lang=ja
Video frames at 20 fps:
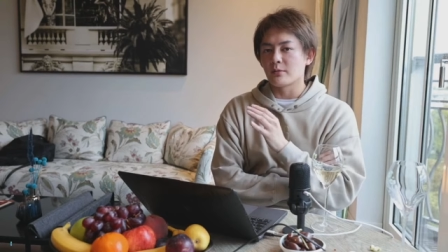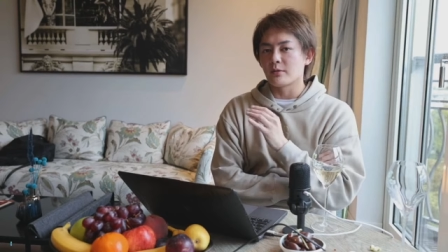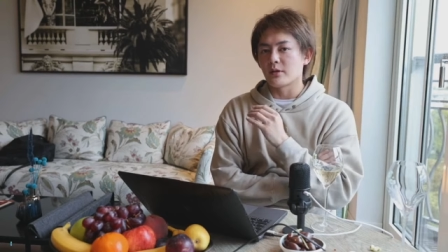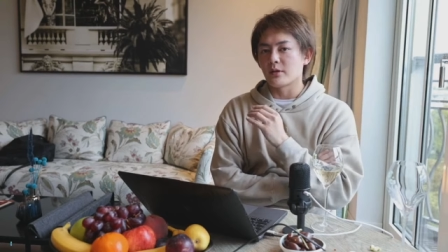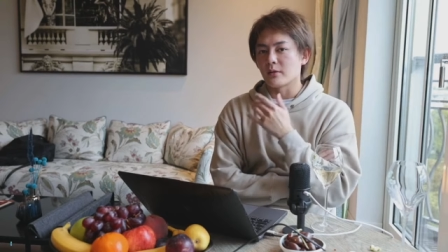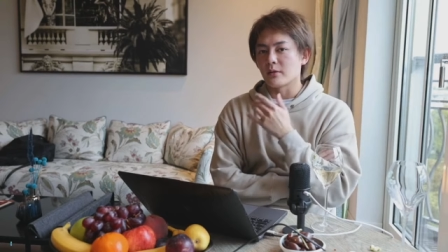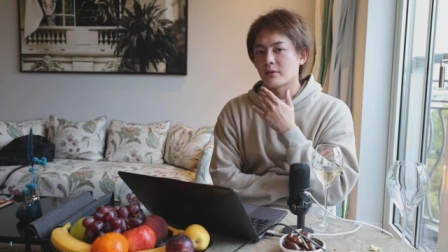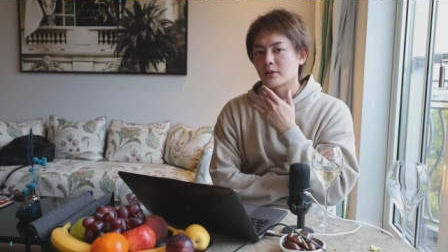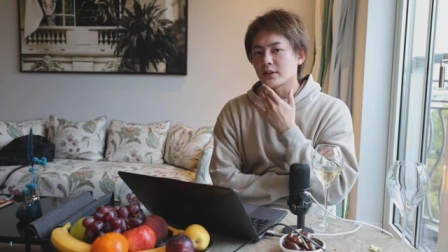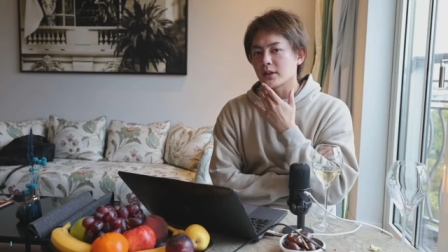う
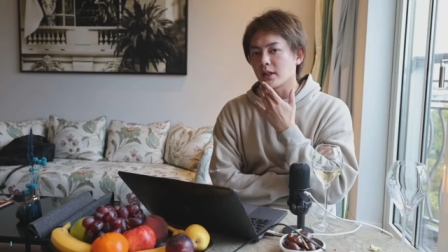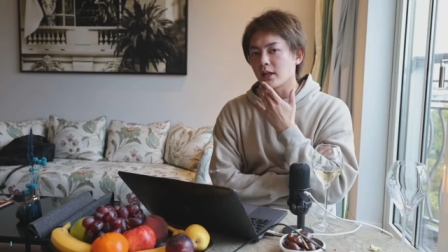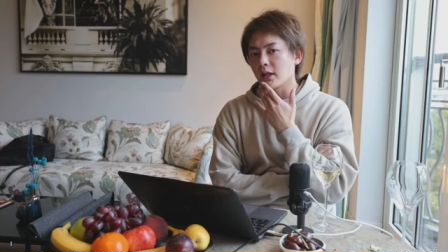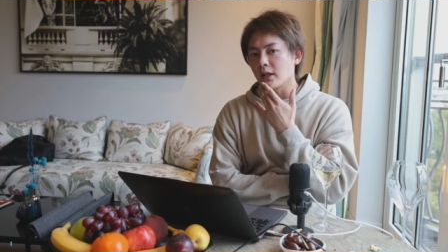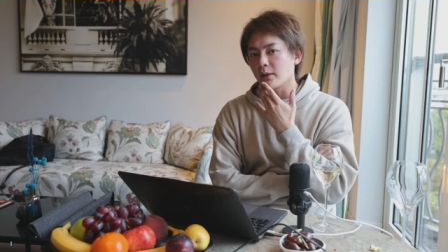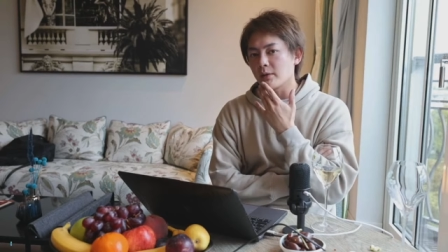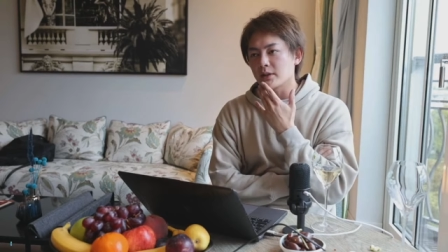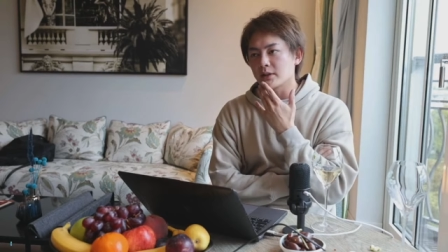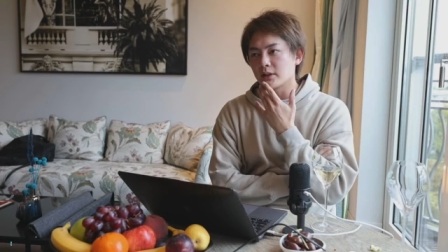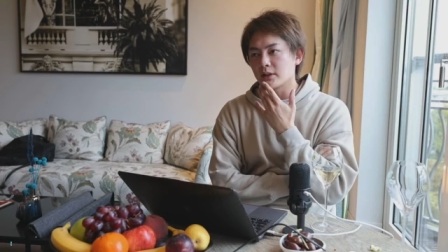けど、僕、榊
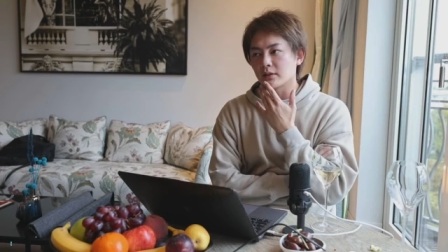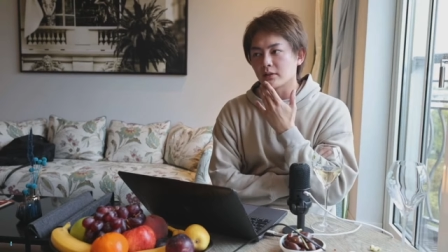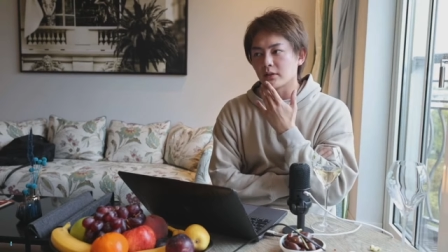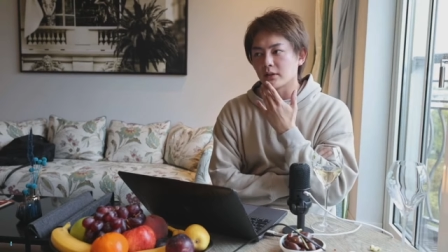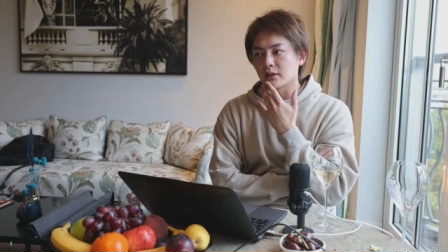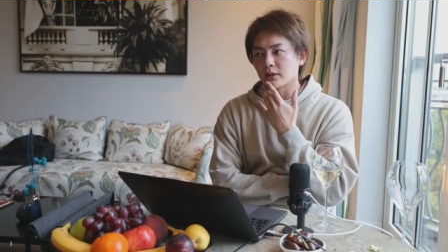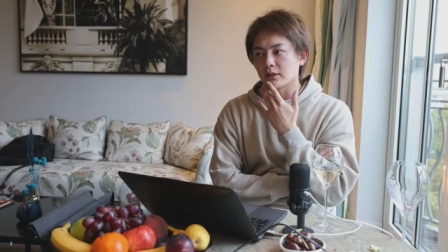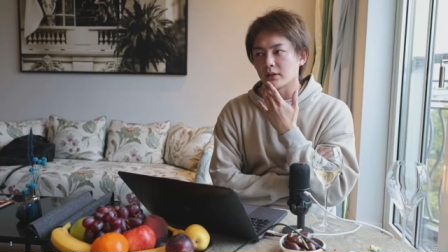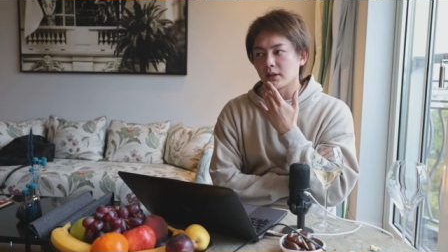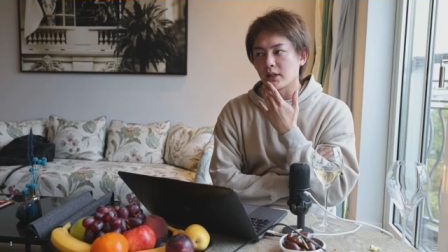原さんと
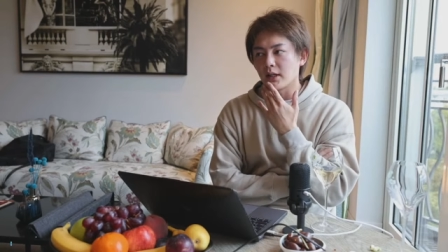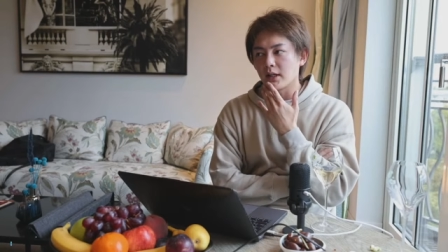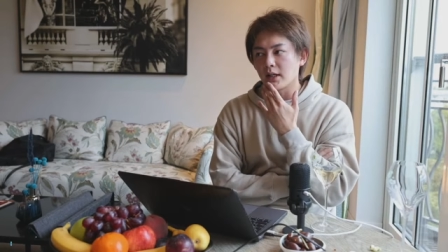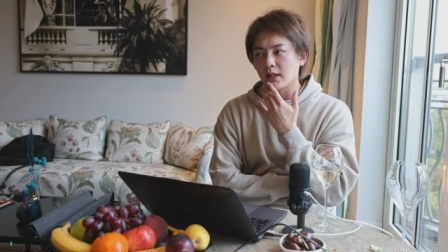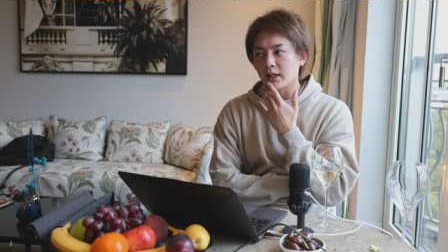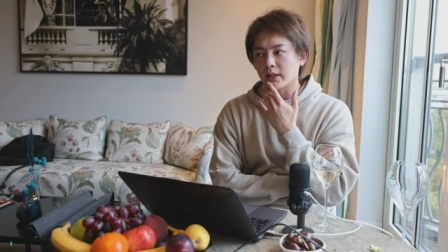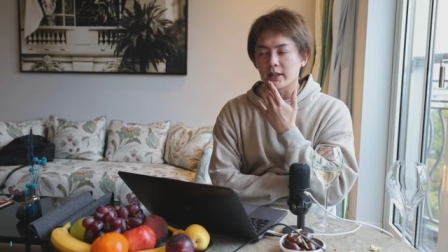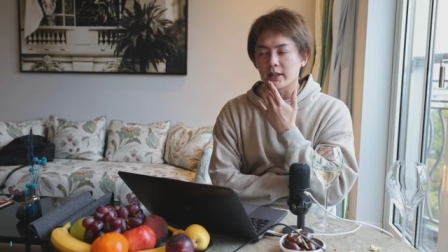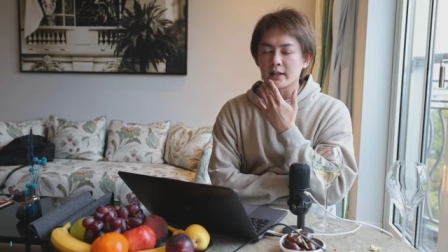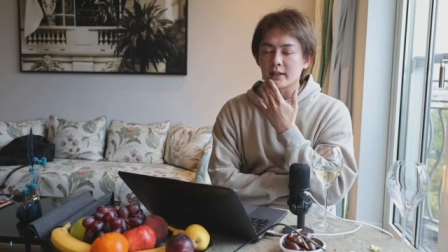は何
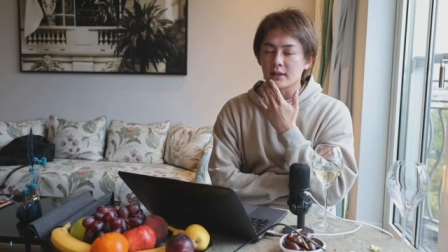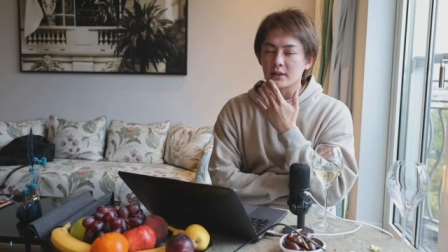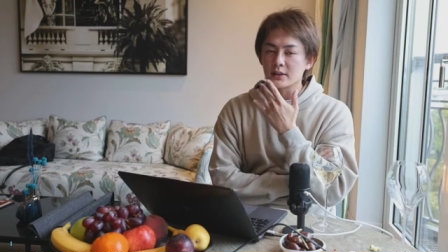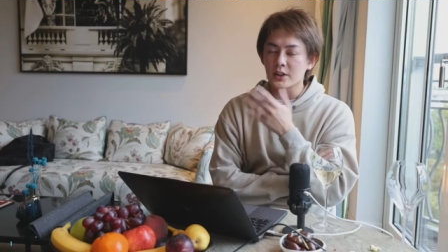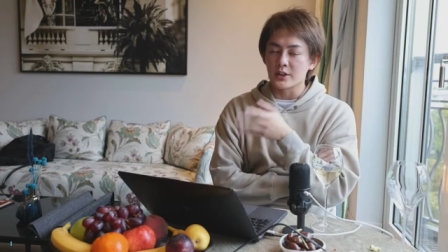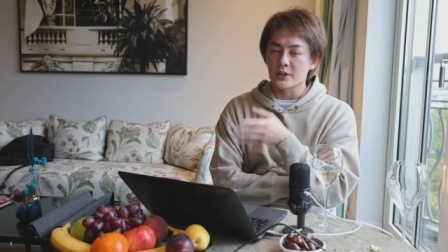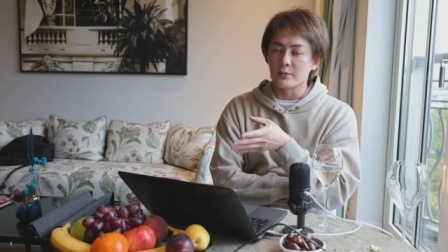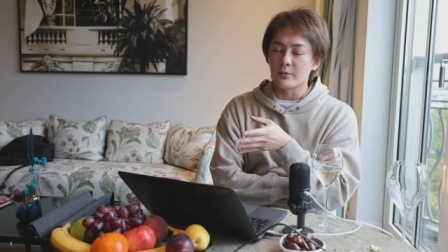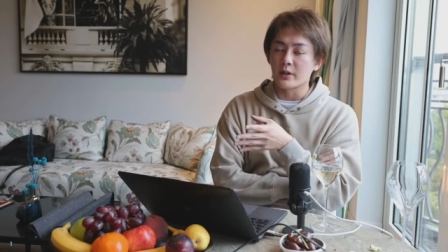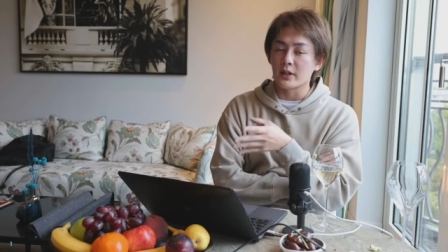回か対談
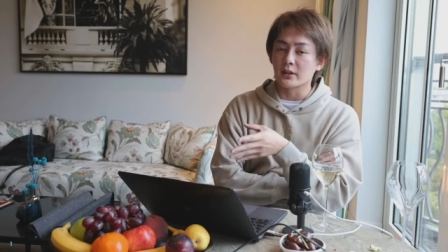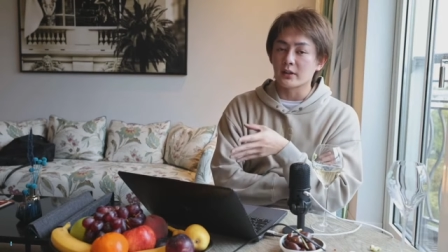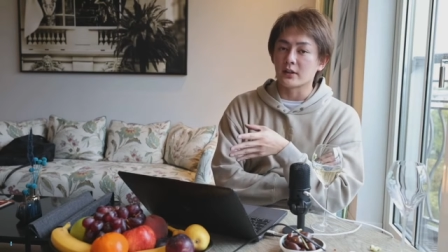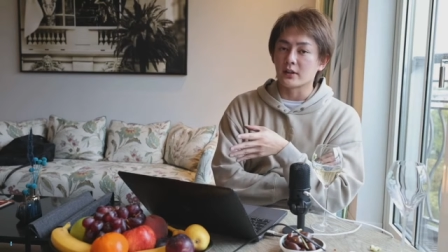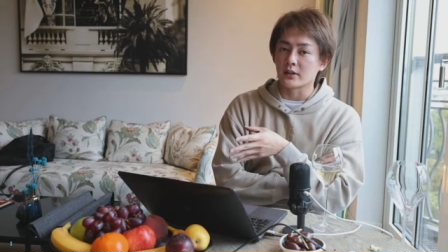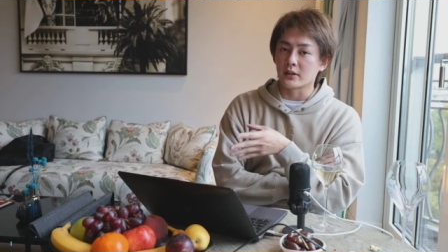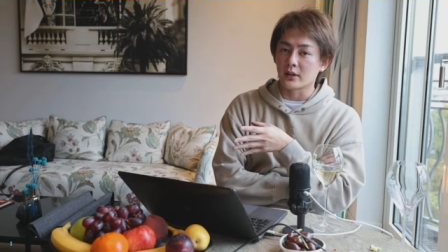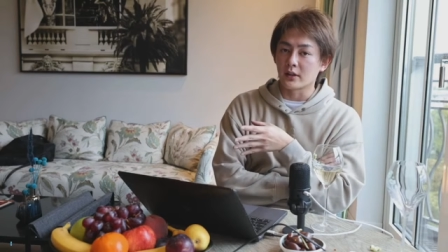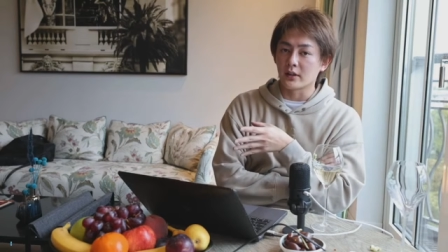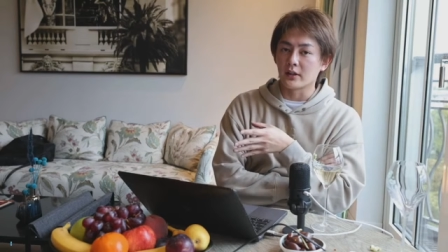させてもらっ
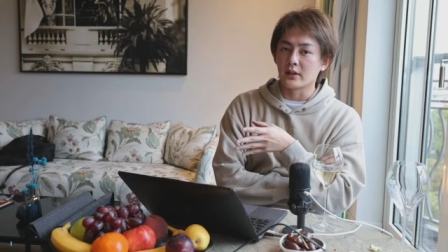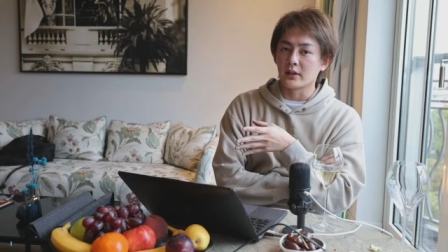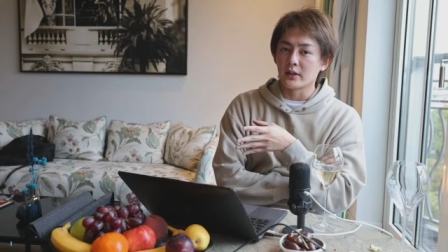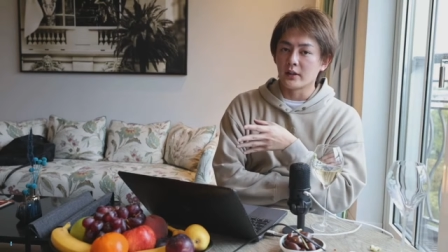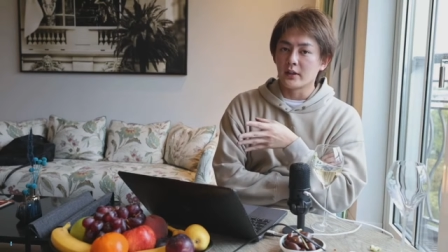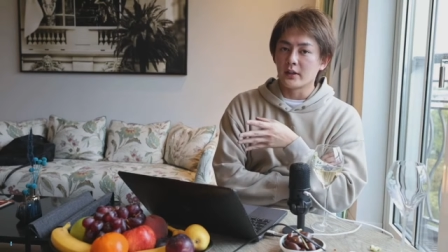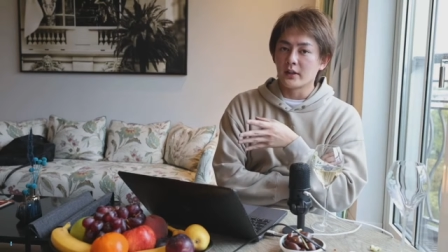てて、